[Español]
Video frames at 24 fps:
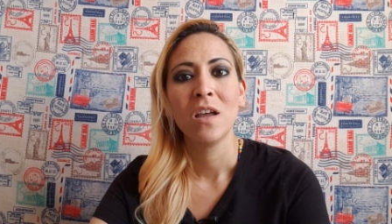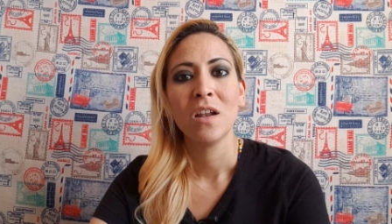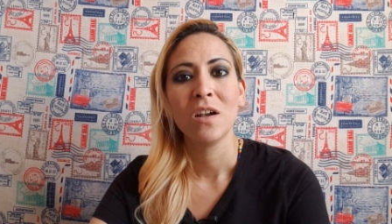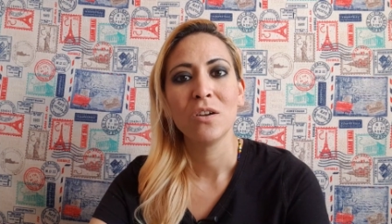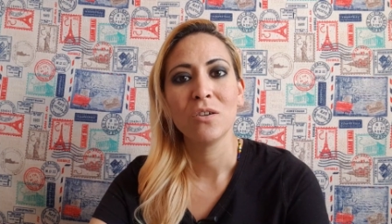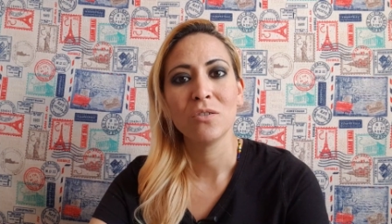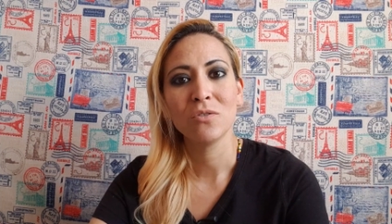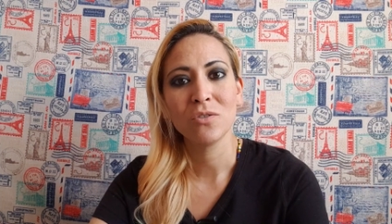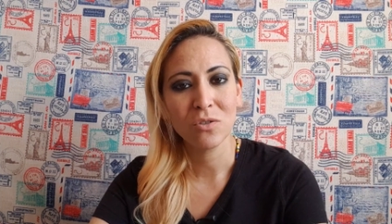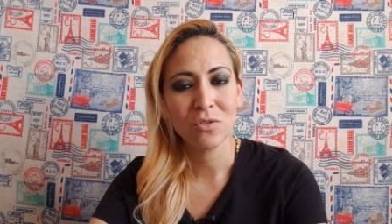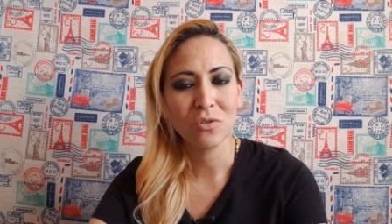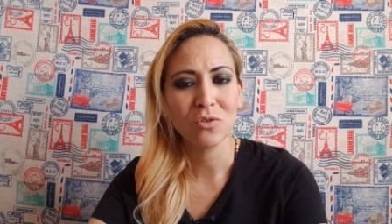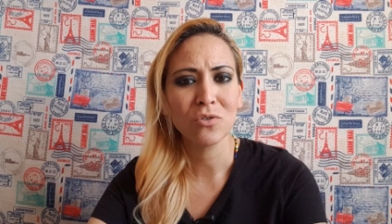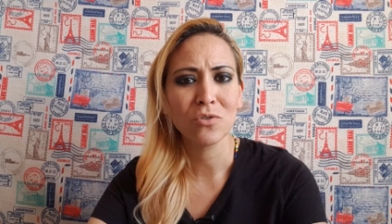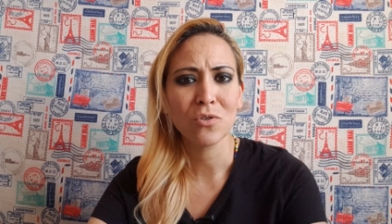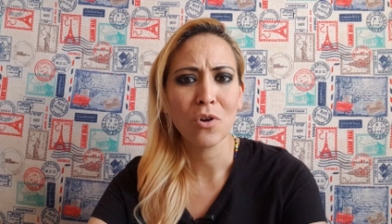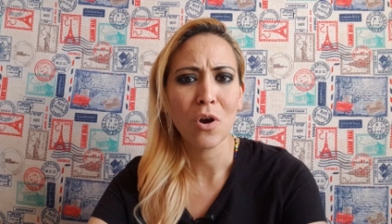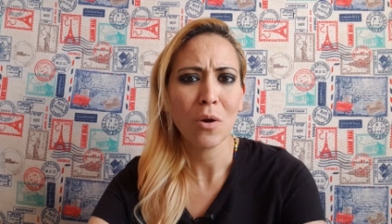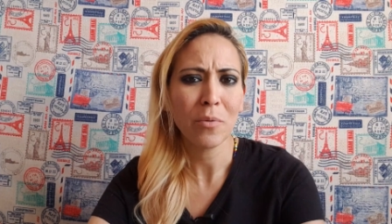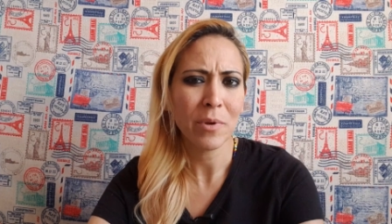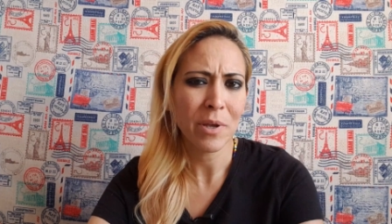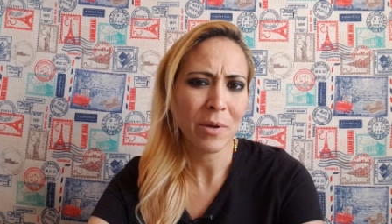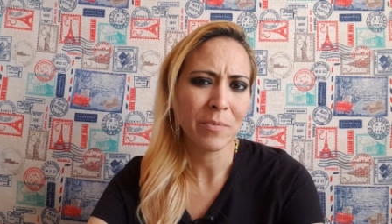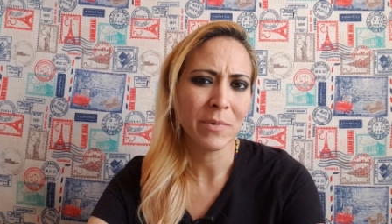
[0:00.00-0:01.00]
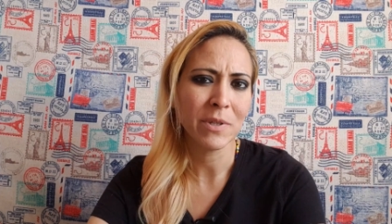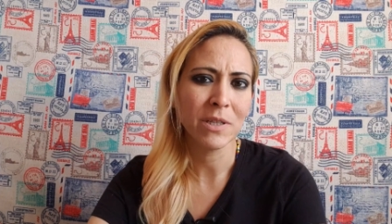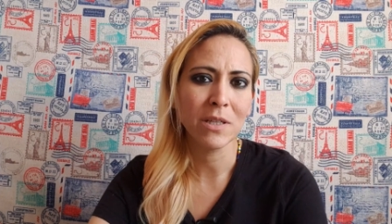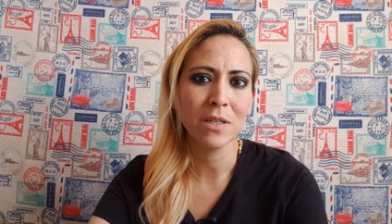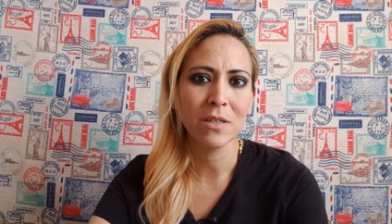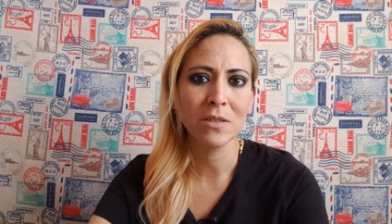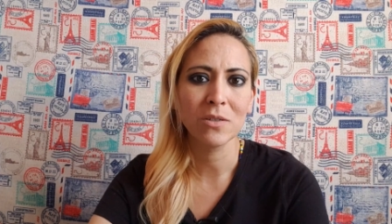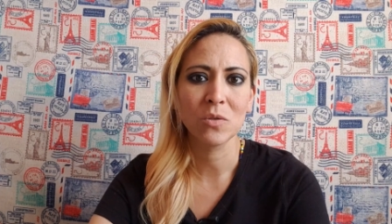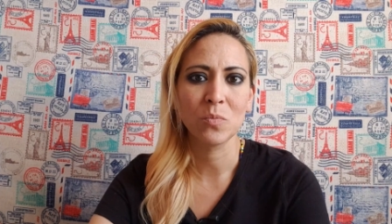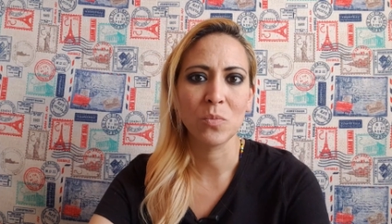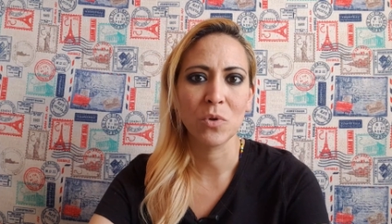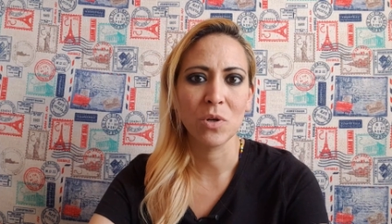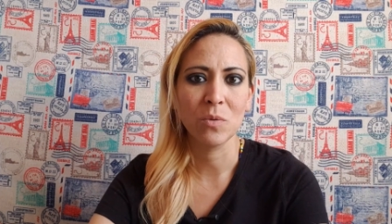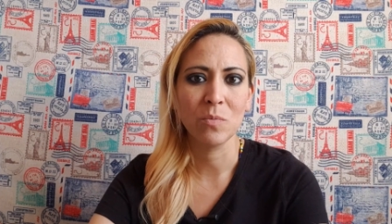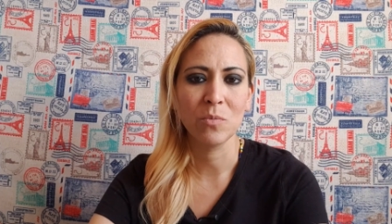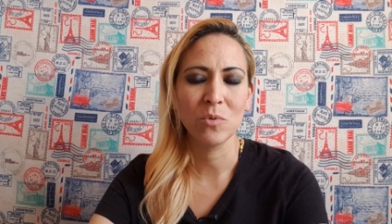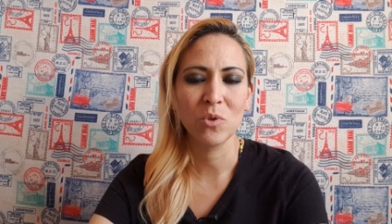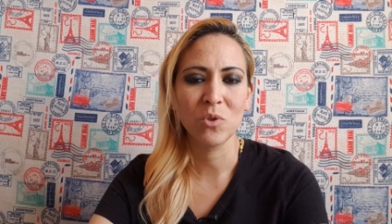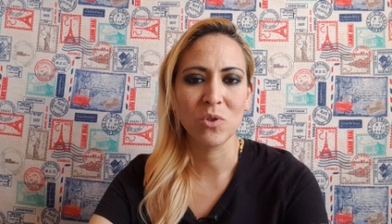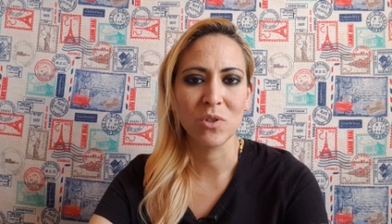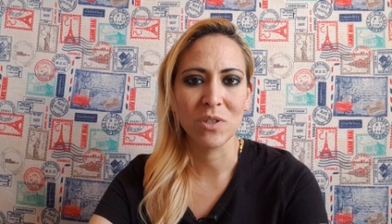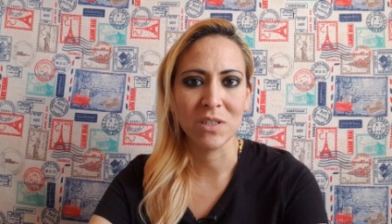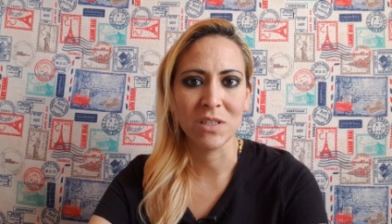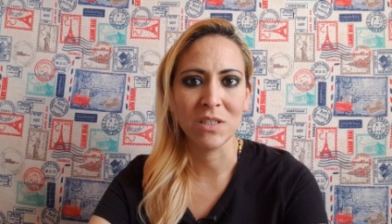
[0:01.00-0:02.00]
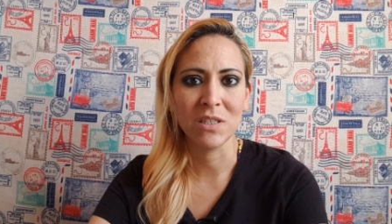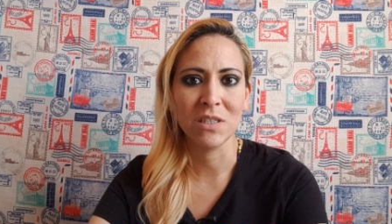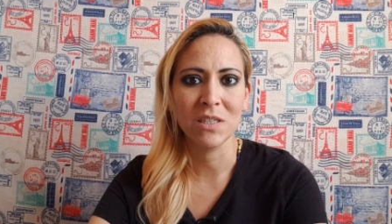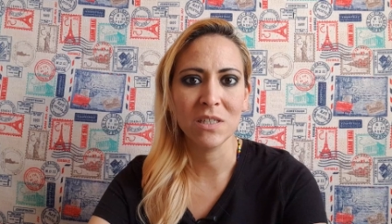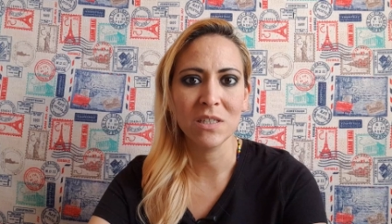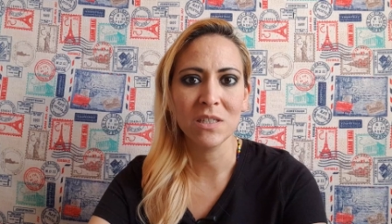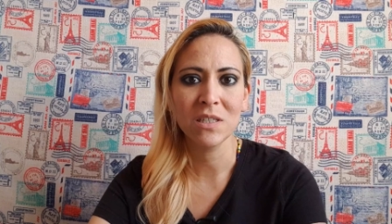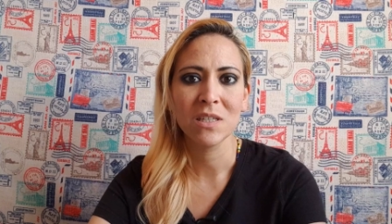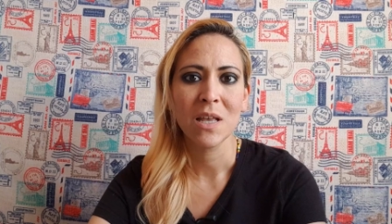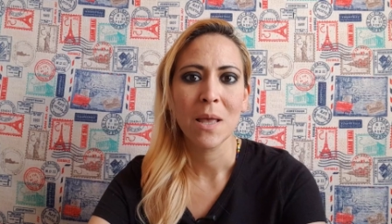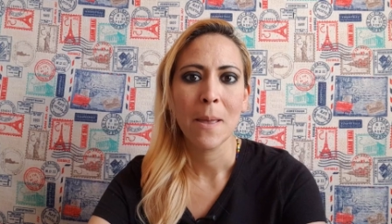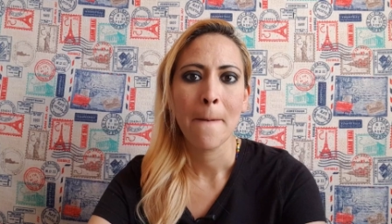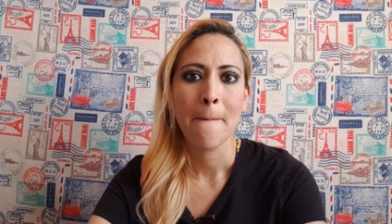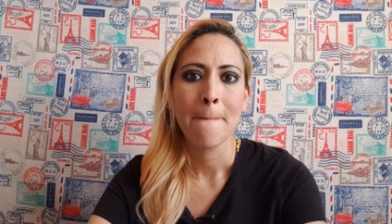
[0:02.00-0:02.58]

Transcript: nosotros obviamente nos ponemos tristes,